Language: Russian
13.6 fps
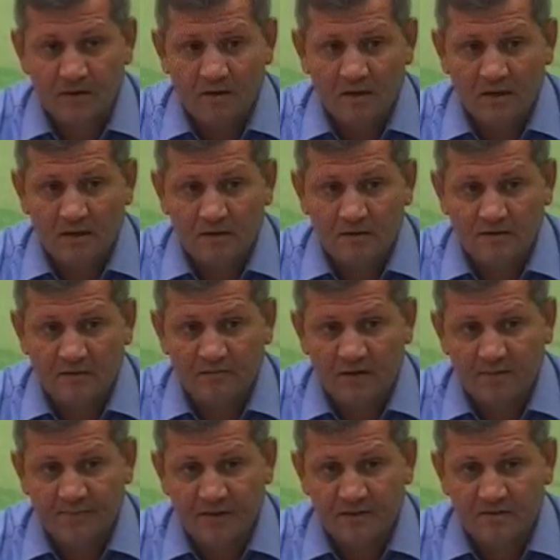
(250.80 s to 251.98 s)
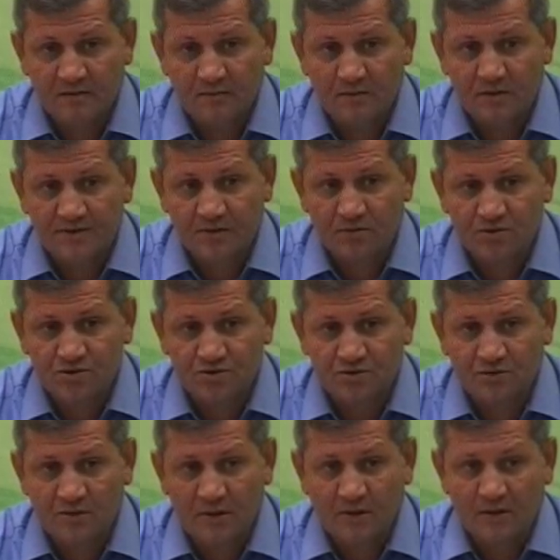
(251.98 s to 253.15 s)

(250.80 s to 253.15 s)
А, да, в моей практике было такое, что